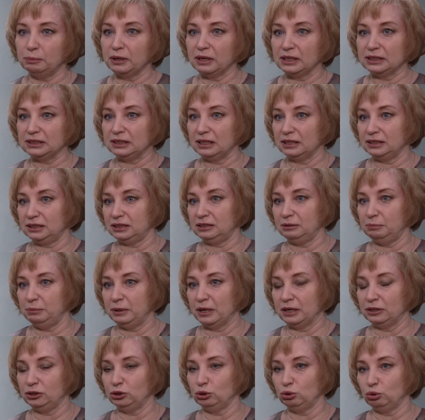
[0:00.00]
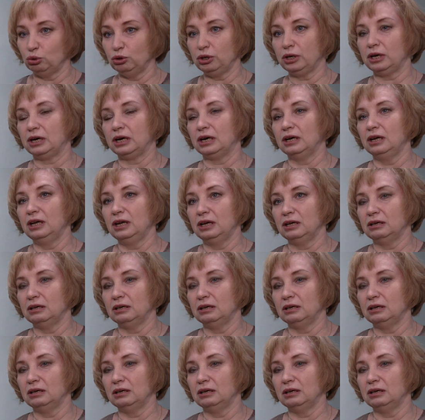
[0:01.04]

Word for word: показать себя не только